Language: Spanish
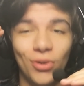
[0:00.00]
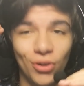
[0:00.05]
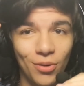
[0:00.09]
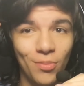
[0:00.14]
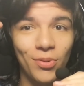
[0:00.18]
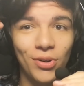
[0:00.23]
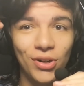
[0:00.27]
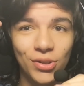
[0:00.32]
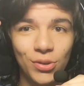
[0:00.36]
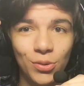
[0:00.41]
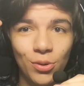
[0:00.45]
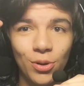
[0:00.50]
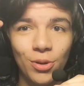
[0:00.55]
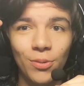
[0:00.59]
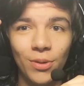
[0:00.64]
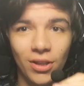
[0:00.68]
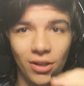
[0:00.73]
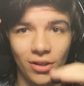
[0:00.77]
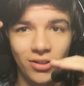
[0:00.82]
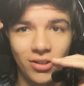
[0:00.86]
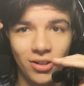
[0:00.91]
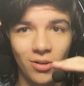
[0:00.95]
por no poder subir
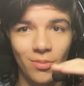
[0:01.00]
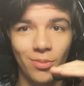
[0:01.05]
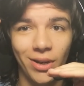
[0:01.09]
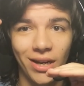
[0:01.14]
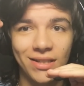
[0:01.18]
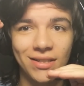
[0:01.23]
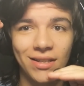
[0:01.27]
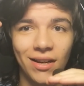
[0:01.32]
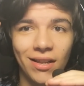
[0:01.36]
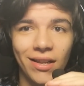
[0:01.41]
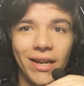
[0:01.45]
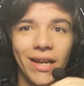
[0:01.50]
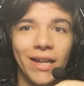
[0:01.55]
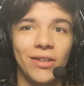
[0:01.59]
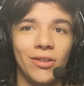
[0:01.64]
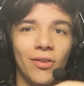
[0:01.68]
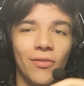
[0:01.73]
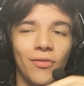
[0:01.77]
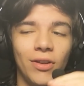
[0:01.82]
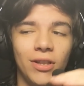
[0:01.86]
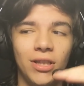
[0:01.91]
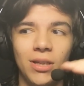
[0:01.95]
videos y no poder hacer
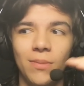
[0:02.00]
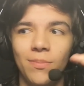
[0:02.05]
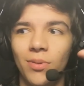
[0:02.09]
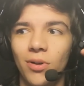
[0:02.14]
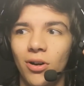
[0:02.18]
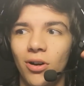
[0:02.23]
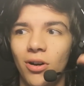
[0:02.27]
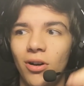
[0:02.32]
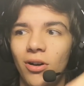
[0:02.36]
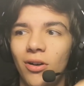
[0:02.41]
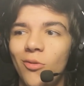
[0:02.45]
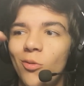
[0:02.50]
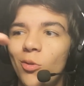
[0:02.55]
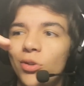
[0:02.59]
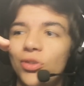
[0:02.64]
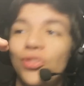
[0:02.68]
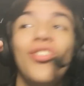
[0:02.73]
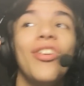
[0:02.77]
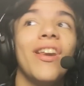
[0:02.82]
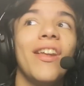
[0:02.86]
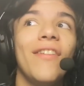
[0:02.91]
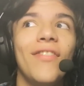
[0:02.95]
directo. Fue tipo, uh,
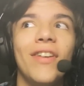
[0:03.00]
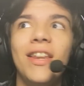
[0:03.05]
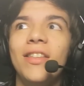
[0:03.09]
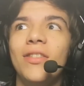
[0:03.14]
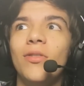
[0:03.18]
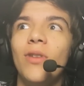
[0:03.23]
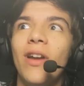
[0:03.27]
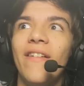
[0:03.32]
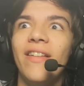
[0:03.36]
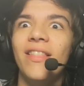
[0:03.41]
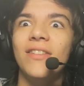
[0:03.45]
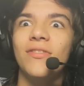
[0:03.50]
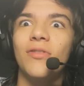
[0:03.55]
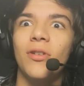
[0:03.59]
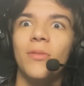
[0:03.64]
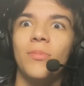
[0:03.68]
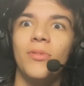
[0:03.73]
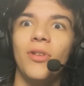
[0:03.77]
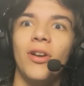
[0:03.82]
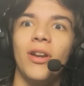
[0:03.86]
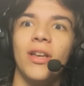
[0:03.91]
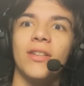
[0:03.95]
estoy re feliz, tengo una banda de
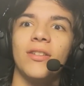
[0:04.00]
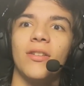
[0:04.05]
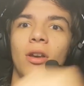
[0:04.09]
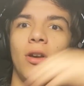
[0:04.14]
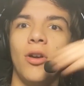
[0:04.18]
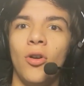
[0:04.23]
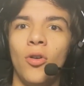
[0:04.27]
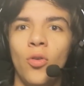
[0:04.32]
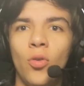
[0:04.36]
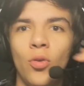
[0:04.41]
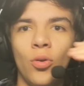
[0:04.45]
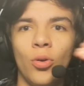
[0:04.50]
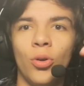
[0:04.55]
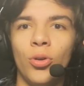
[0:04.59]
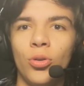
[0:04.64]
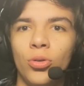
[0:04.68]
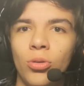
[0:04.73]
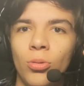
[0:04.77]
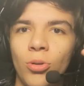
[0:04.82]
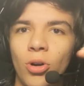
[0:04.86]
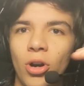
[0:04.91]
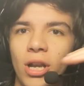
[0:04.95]
suscriptores, uh,
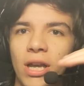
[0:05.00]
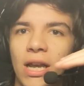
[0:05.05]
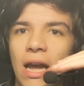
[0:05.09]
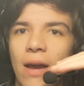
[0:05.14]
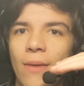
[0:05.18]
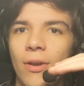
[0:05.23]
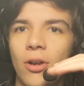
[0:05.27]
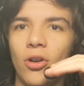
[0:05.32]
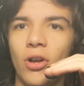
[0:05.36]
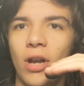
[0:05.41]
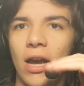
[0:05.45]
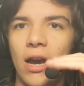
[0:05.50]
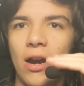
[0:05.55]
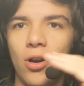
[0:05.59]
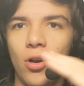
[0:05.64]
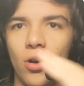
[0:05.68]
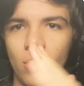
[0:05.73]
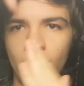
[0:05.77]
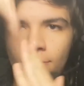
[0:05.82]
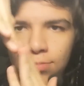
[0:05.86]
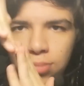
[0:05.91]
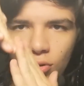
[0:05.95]
YouTube no le cabe lo que
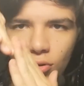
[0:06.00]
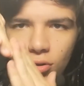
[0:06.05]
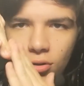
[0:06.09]
hago.